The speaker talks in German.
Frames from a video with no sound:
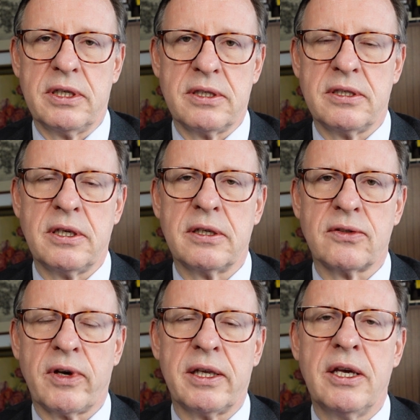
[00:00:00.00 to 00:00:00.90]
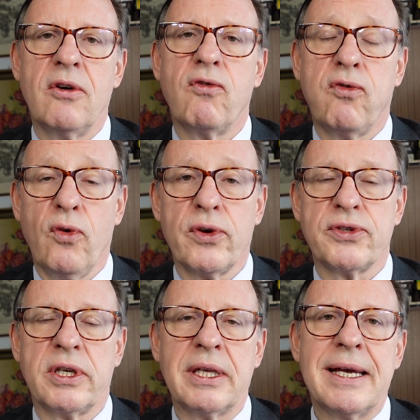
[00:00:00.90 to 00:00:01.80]
diesen Segensfeiern
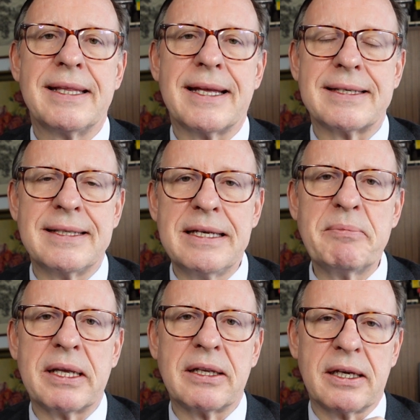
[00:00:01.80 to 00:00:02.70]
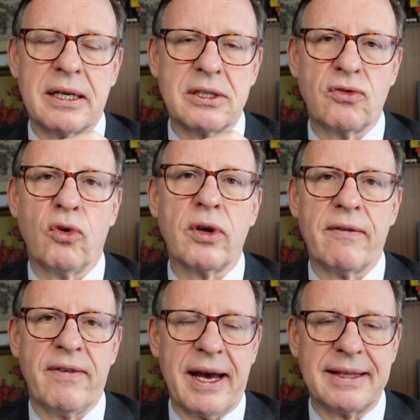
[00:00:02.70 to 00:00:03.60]
vorsieht, dass niemand
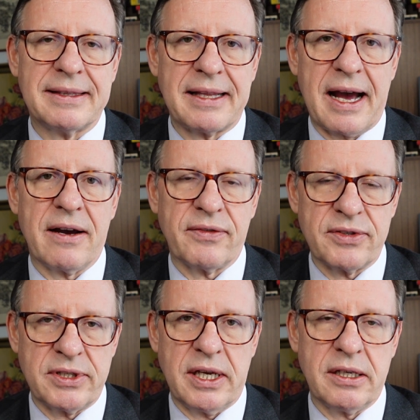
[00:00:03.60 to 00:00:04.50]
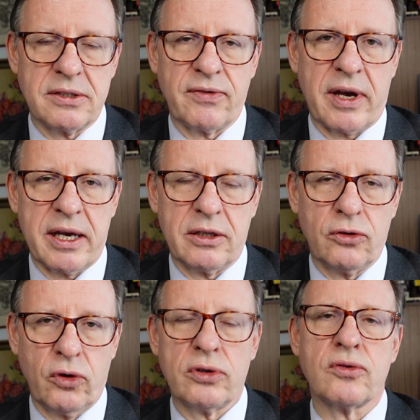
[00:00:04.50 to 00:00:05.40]
gezwungen werden darf, Segensfeiern
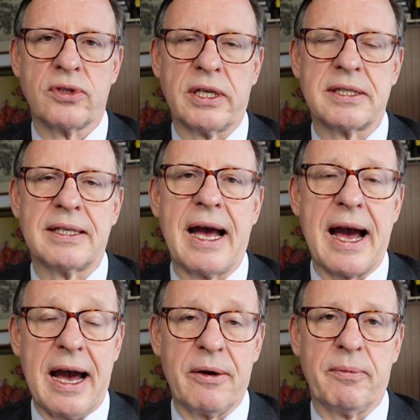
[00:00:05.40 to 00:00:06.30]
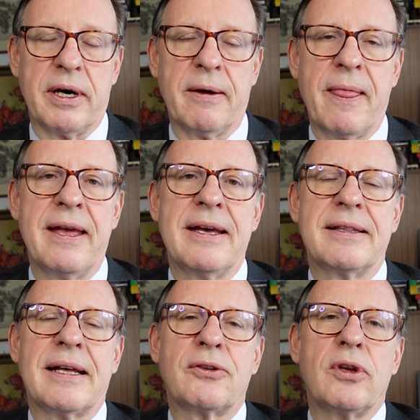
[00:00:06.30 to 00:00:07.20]
durchzusetzen. Aber
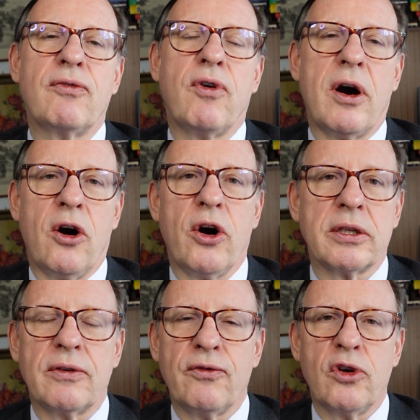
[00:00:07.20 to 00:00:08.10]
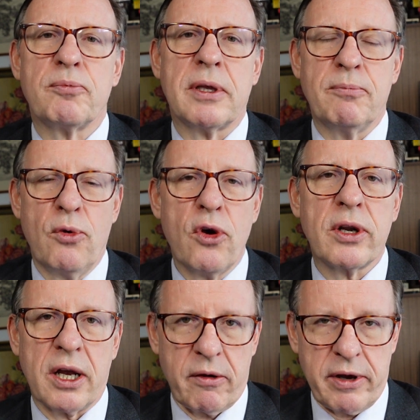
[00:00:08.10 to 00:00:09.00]
natürlich vor Ort wird man
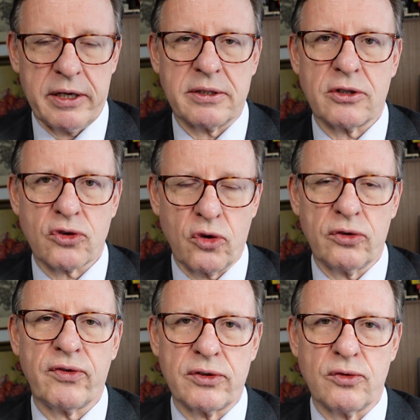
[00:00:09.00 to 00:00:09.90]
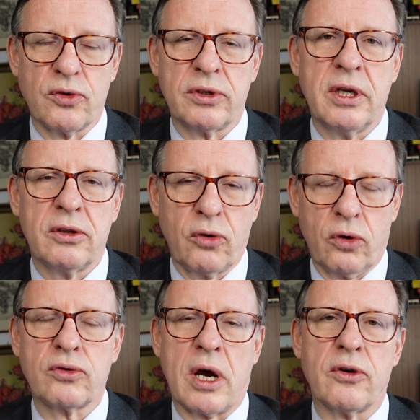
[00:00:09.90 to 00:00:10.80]
möglicherweise schon versuchen,
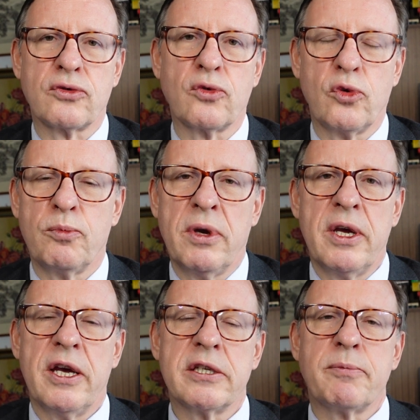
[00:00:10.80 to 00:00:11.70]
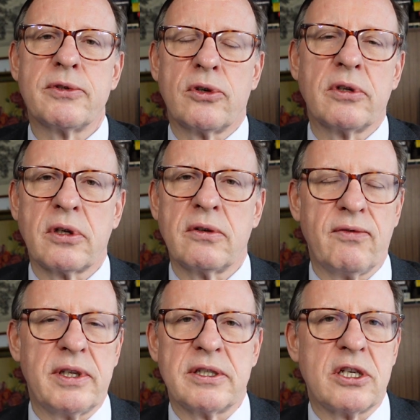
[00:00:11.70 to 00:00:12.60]
Druck auszuüben, insbesondere
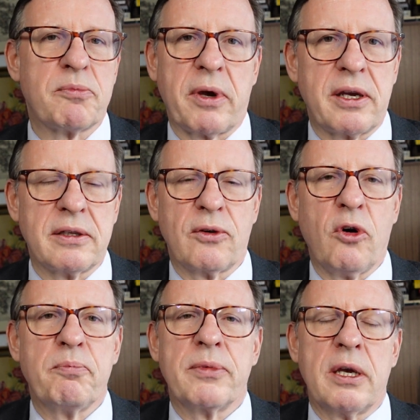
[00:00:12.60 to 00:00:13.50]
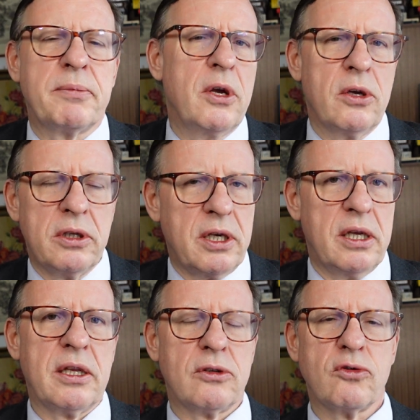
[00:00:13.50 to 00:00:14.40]
wenn es entsprechende Gruppen gibt, die
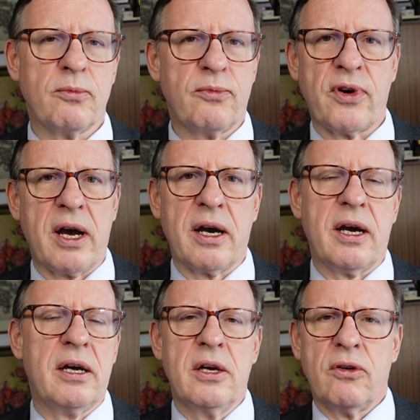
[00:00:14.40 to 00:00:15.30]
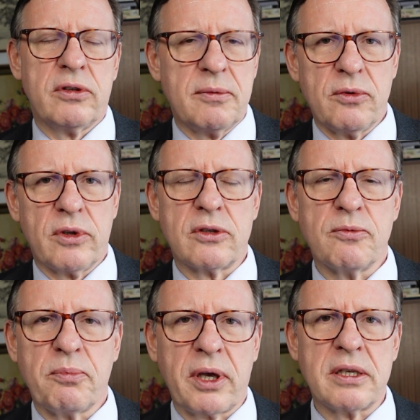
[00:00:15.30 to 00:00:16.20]
gehen dann zum Pfarrer oder
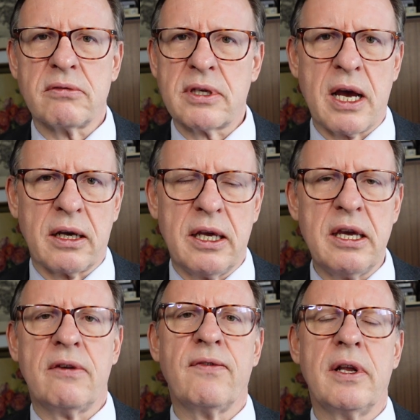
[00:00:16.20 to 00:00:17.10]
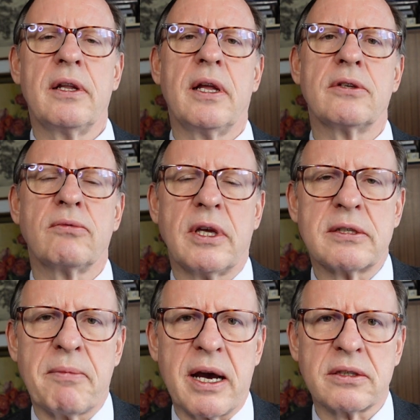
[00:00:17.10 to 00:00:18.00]
zum Priester und sagen, ich will, dass du das
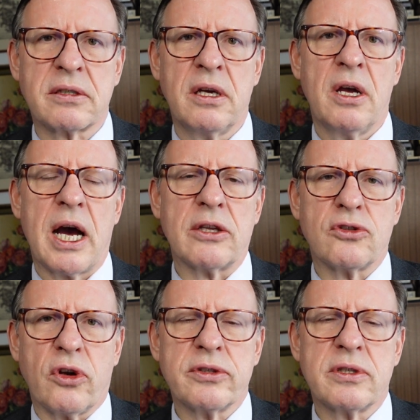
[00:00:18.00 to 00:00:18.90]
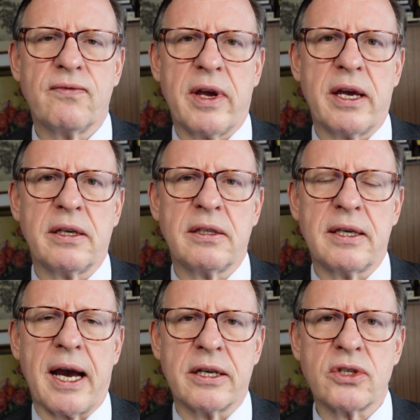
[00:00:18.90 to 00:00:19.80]
machst, ansonsten werde ich
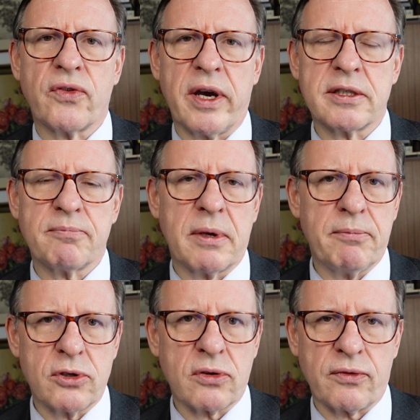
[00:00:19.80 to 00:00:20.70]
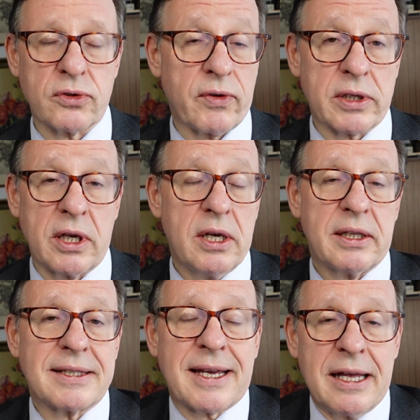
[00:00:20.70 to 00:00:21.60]
dich anschwärzen beim Bischof und so weiter.
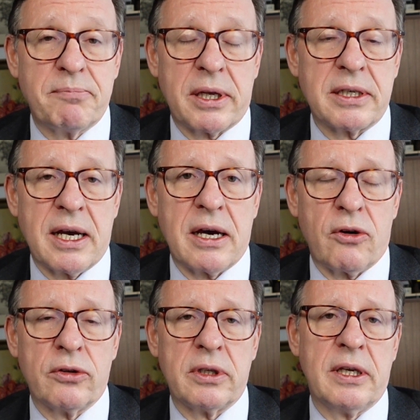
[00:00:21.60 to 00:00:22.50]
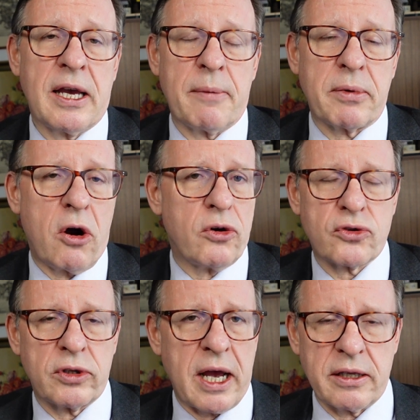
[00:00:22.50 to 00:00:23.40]
Das kennt man ja und ich habe auch
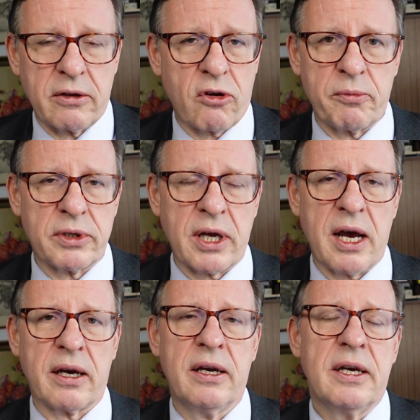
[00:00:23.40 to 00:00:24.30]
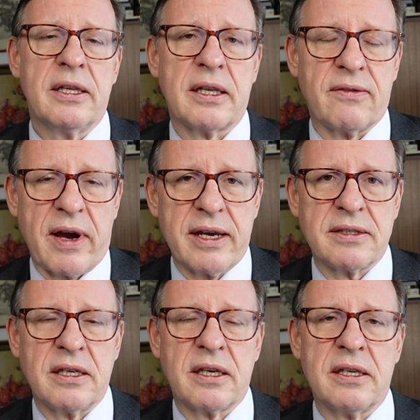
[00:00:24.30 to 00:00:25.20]
schon einige Kommentare, da weiß
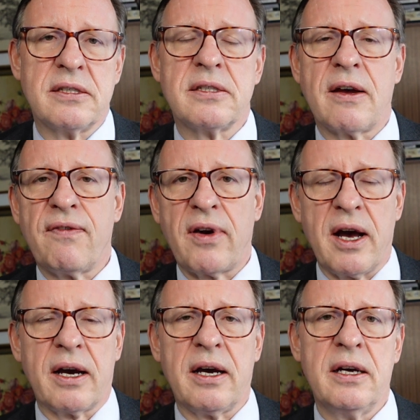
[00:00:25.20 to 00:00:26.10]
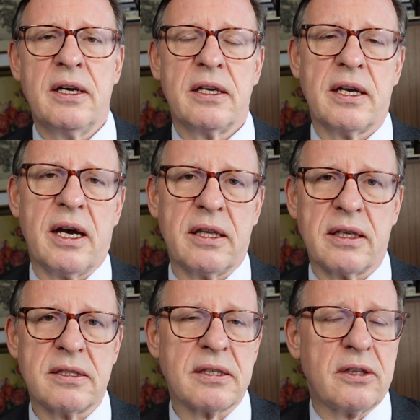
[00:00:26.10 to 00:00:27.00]
ich, es ist der Pfarrer, ja,
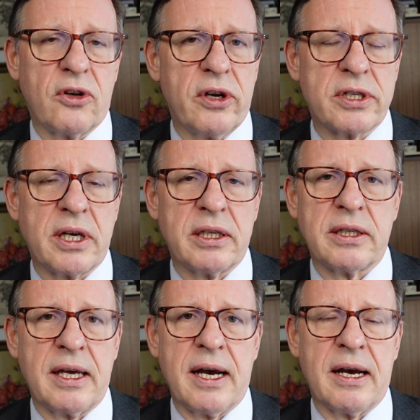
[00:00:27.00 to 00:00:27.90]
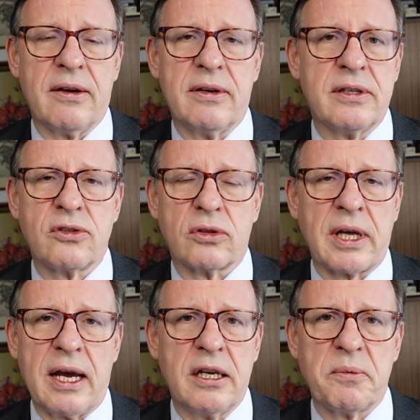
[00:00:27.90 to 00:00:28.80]
das ist ein Deutscher, der ist
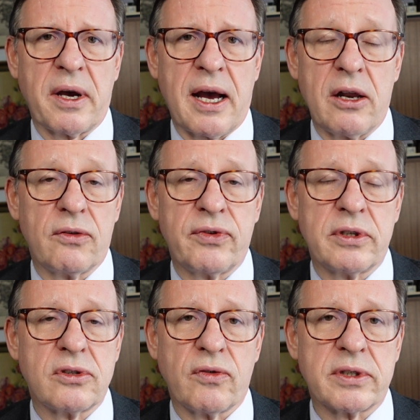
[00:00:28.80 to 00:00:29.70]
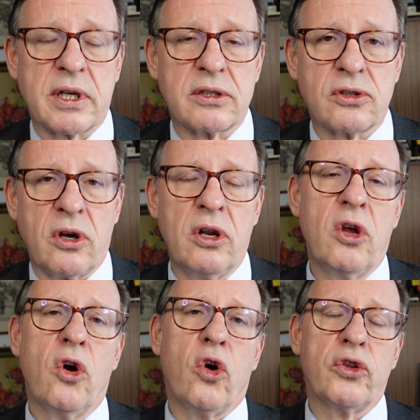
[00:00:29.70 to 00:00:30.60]
total liberal und findet sowas ganz toll.
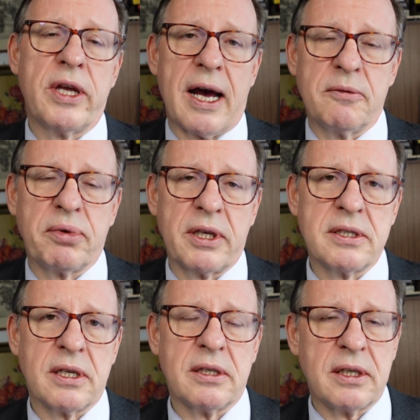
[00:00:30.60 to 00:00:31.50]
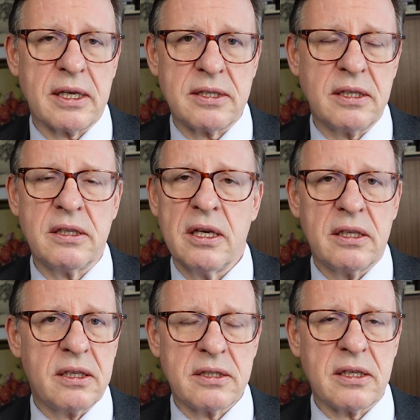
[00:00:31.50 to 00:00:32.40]
Und die Anpriester, die da sind,
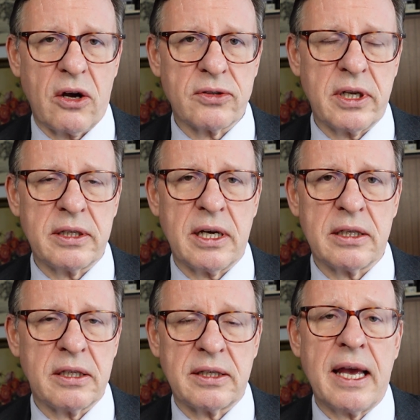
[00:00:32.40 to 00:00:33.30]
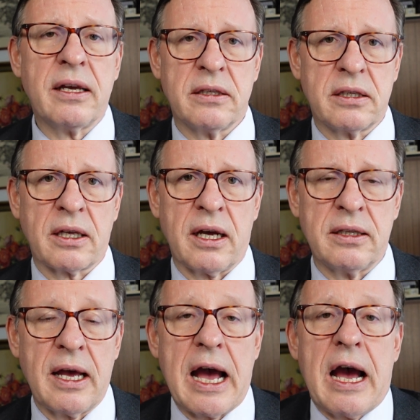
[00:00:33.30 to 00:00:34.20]
die sind Ausländer, die denken nicht
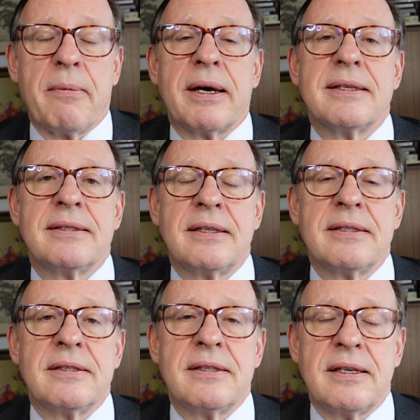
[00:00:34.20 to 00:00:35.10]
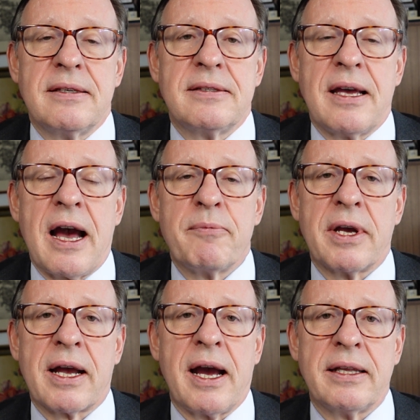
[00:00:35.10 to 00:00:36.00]
dran, aber sie, sie, sie haben
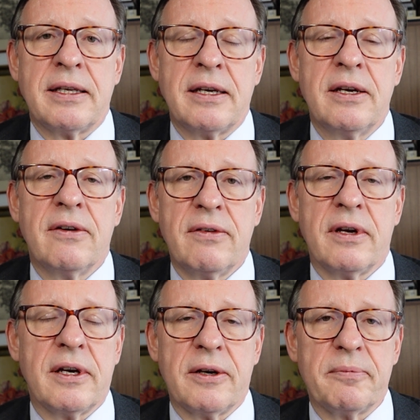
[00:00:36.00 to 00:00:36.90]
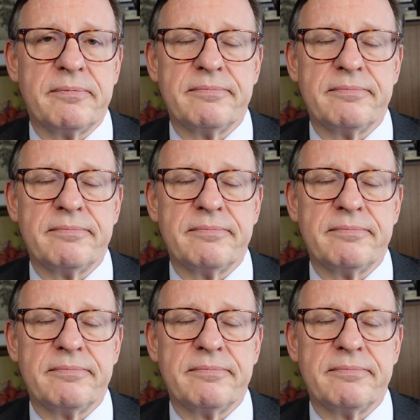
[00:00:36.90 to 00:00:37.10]
ja keine, äh,